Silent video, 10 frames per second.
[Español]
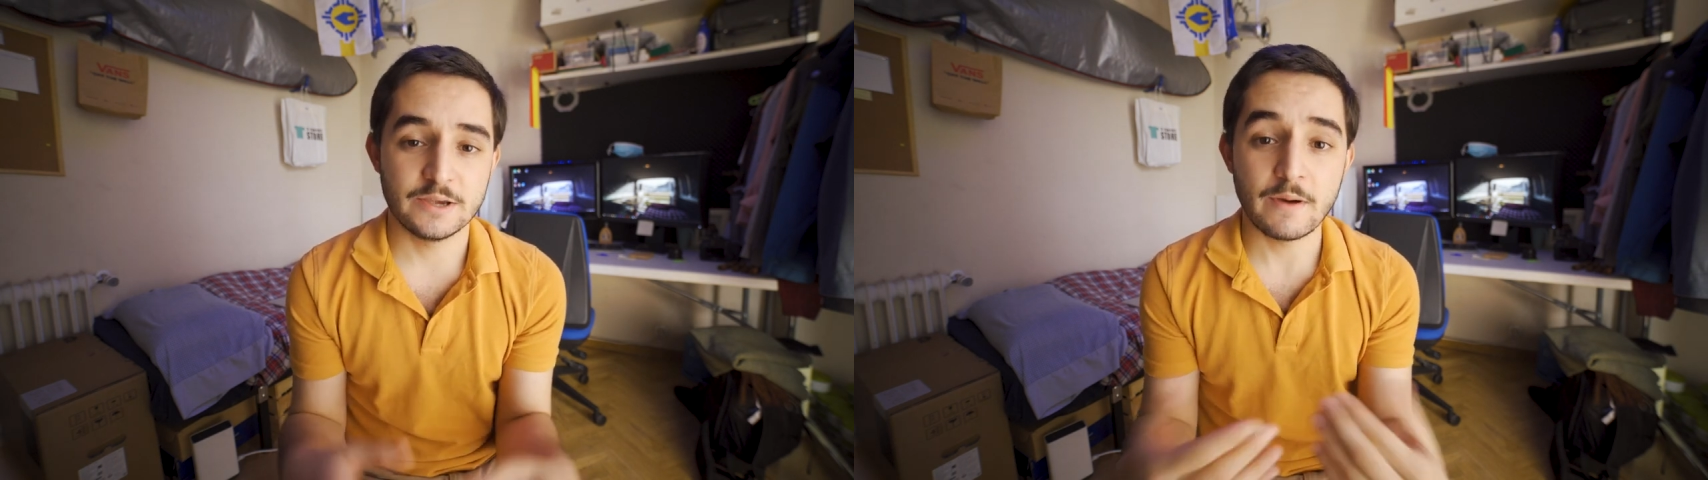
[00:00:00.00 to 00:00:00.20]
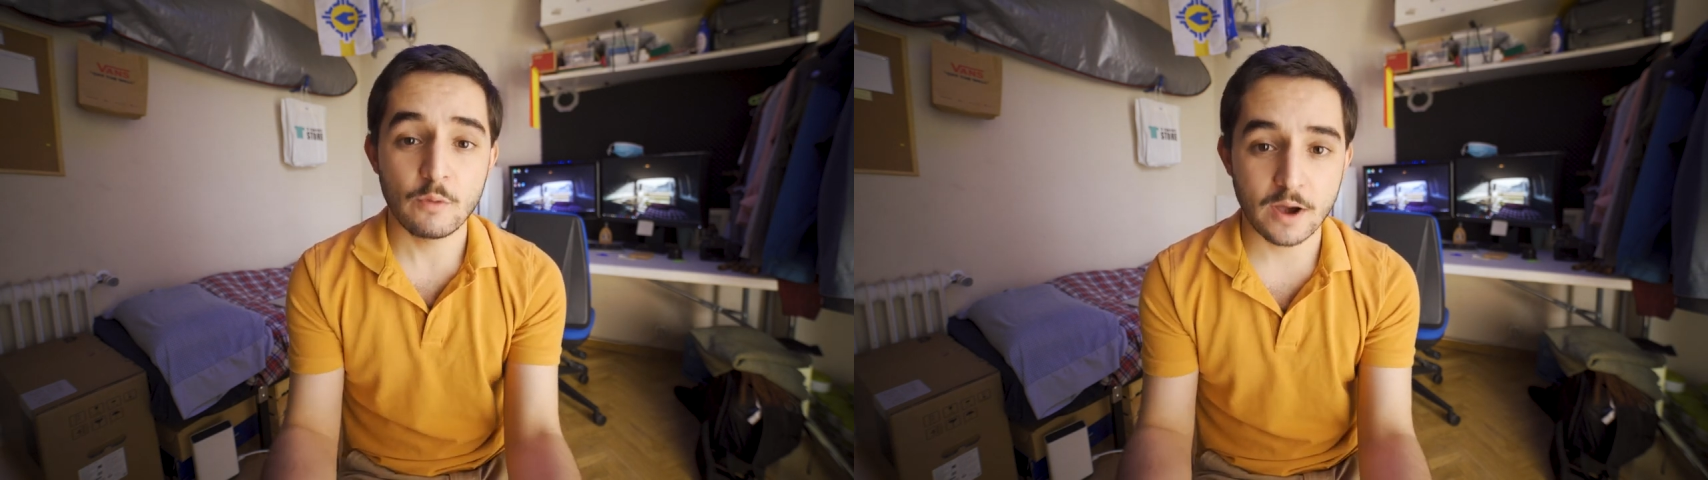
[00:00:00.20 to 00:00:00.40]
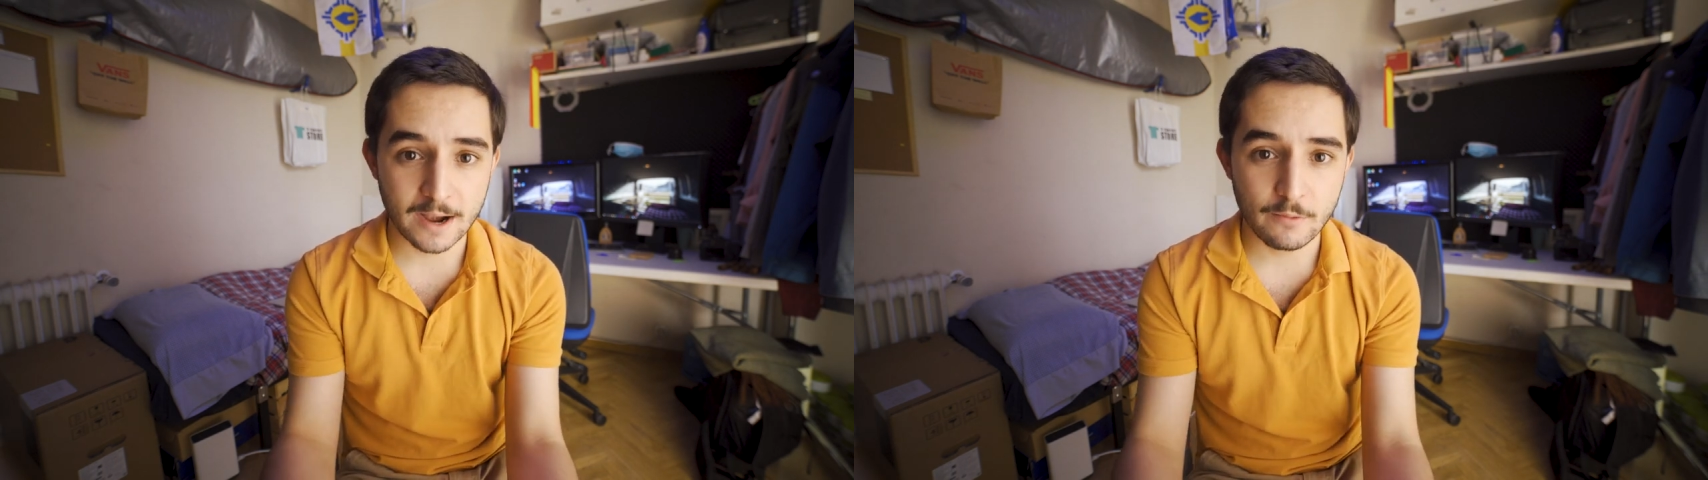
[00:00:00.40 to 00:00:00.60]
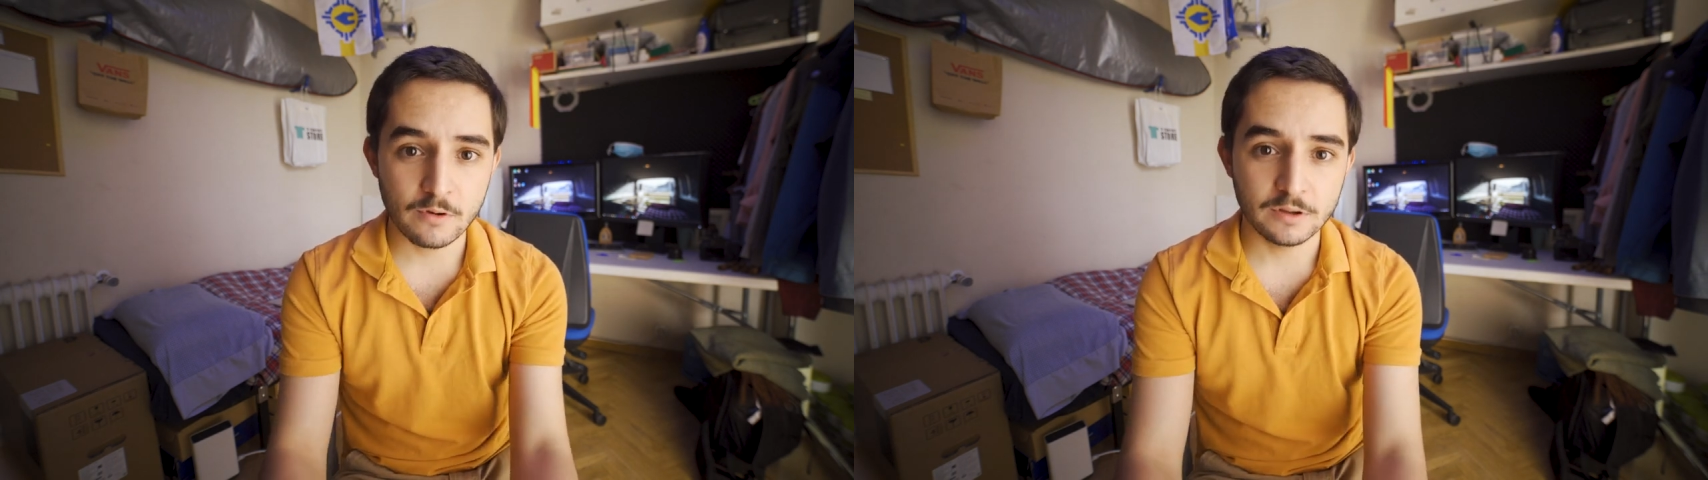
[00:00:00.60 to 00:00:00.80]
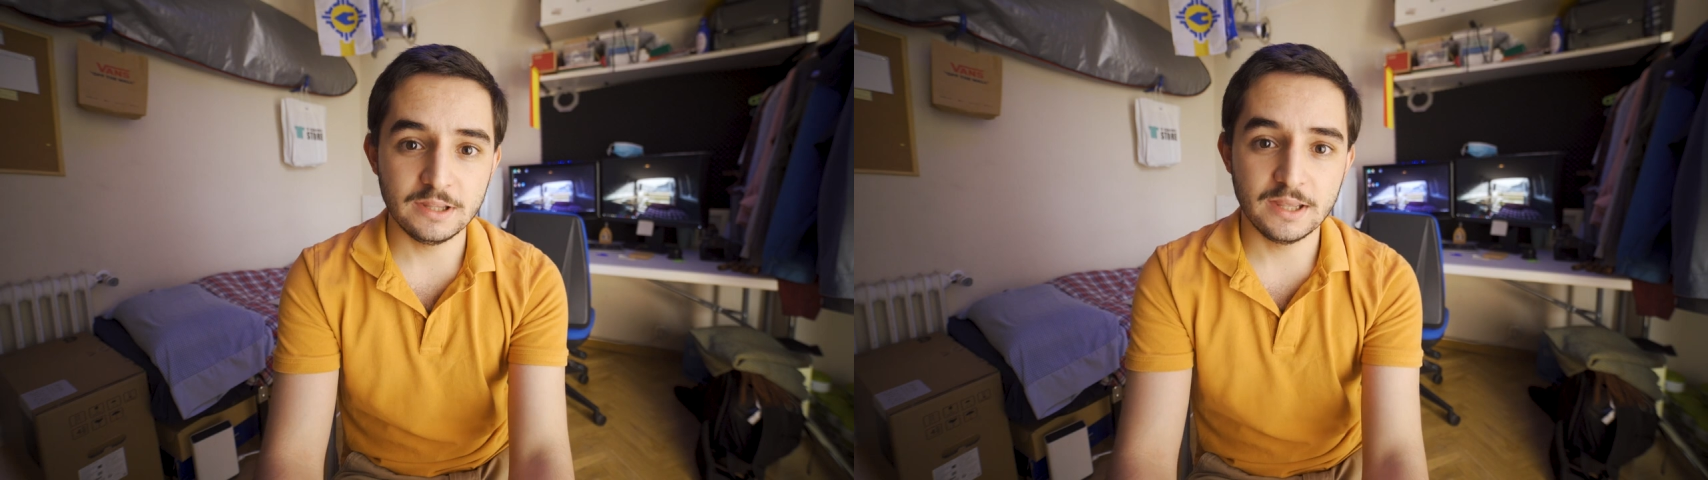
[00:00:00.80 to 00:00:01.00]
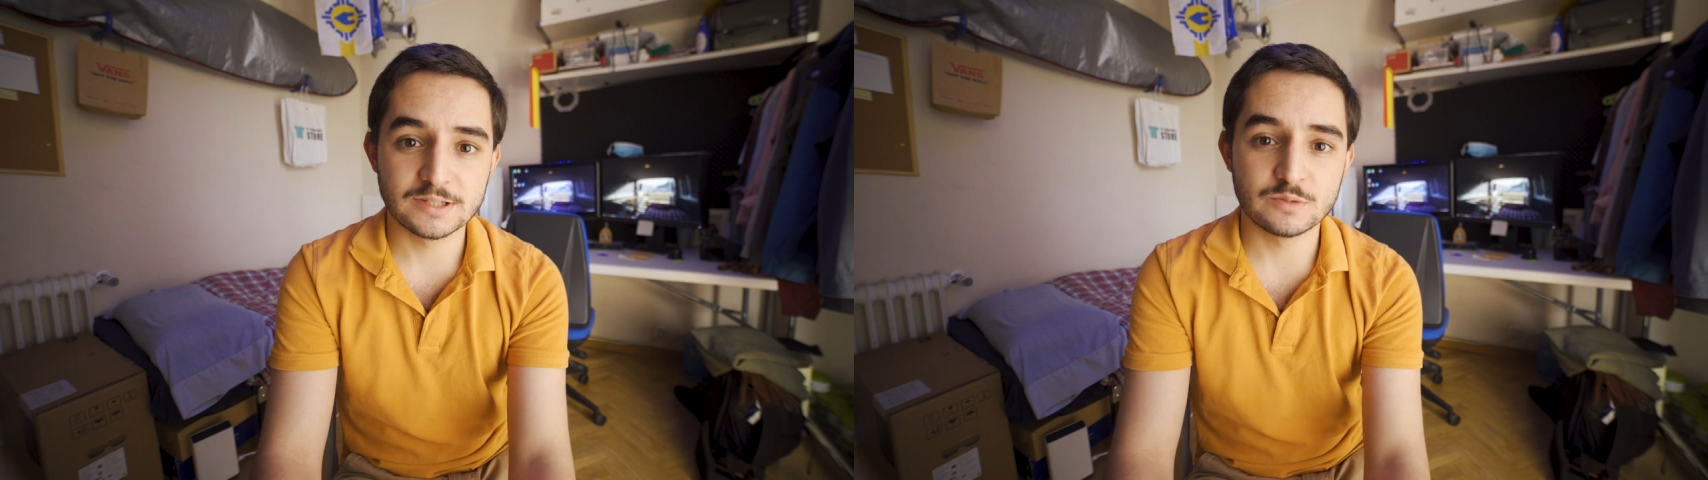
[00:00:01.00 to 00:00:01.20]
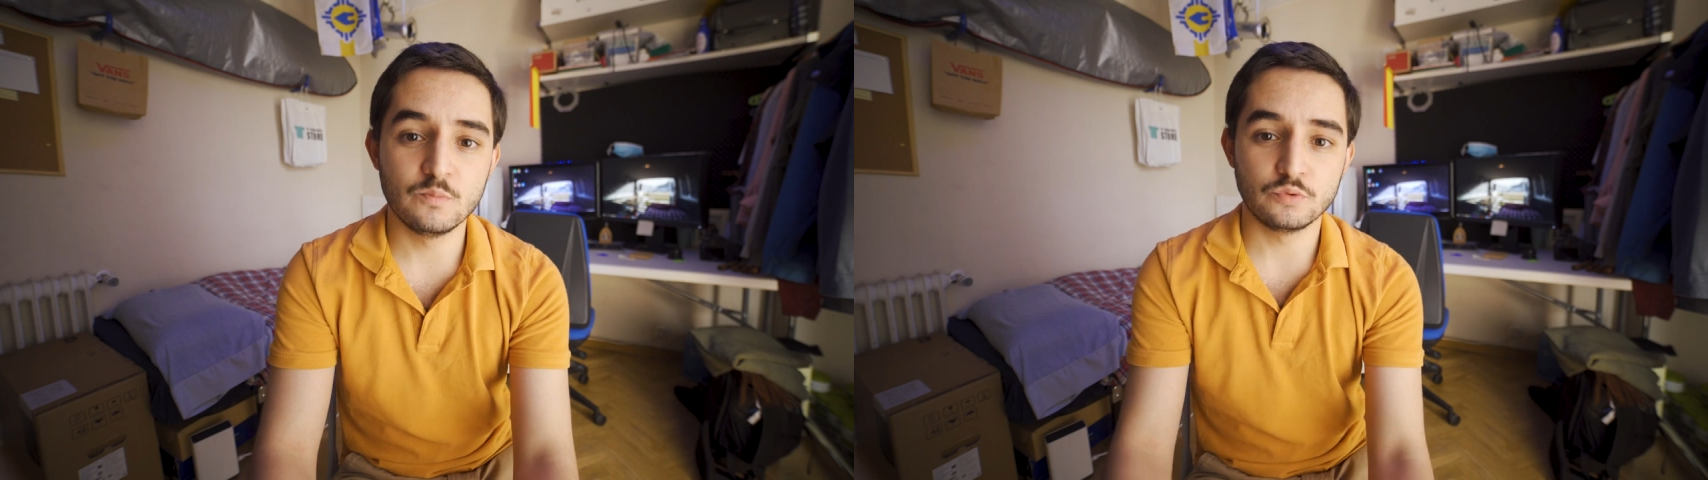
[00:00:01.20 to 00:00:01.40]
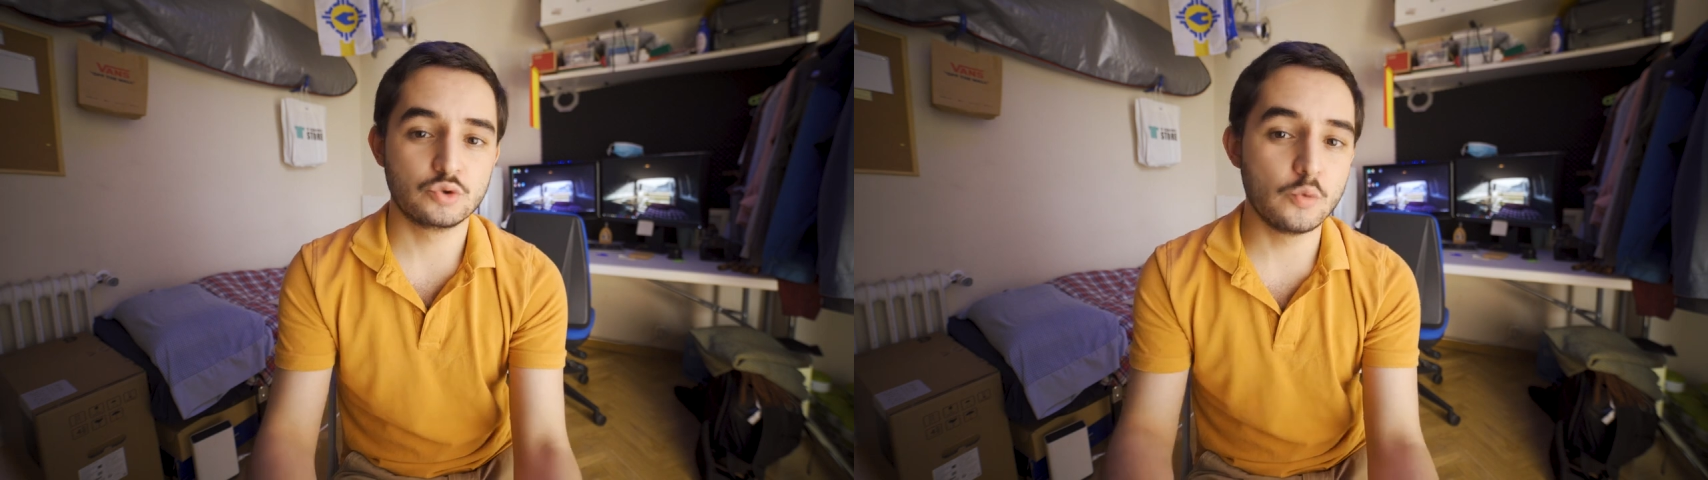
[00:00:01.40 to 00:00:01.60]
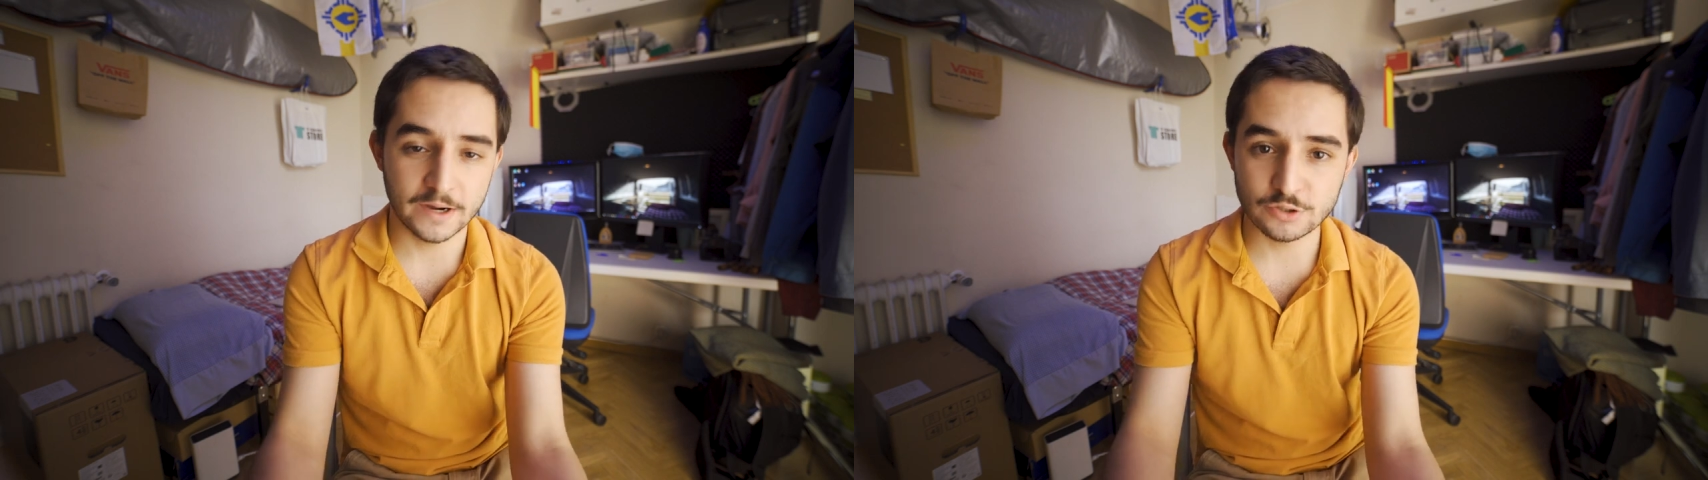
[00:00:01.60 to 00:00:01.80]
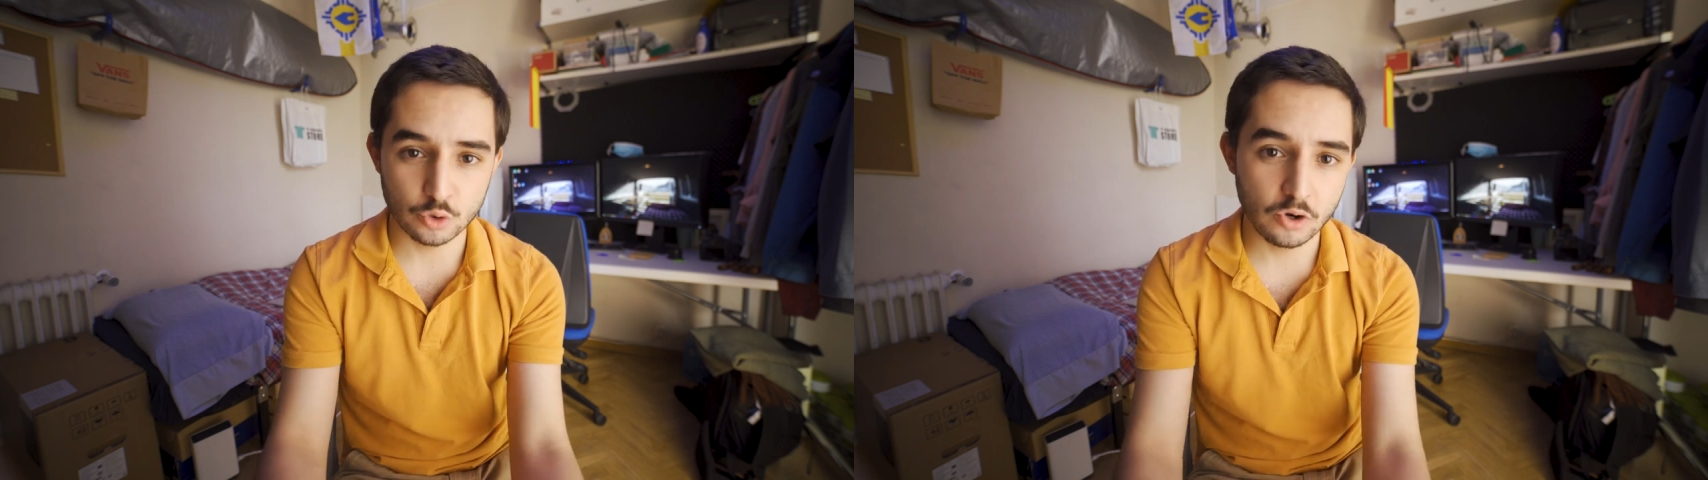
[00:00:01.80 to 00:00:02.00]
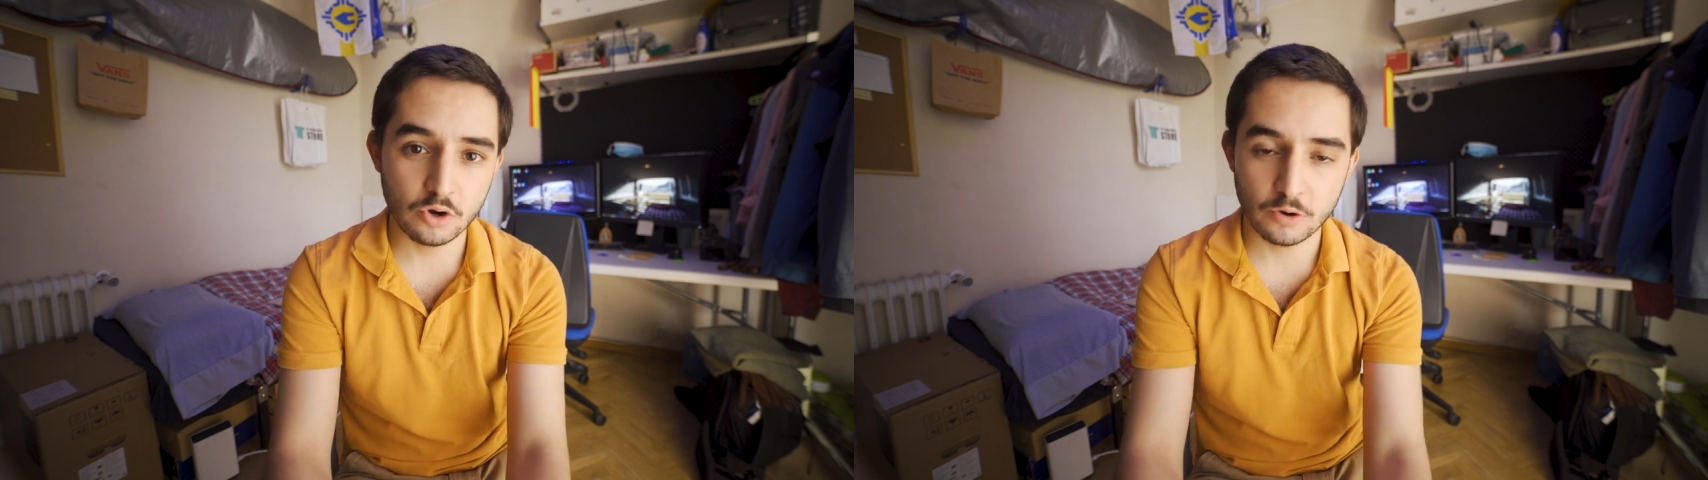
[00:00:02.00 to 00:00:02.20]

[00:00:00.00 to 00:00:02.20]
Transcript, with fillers: llevando a cabo y es súper chulo,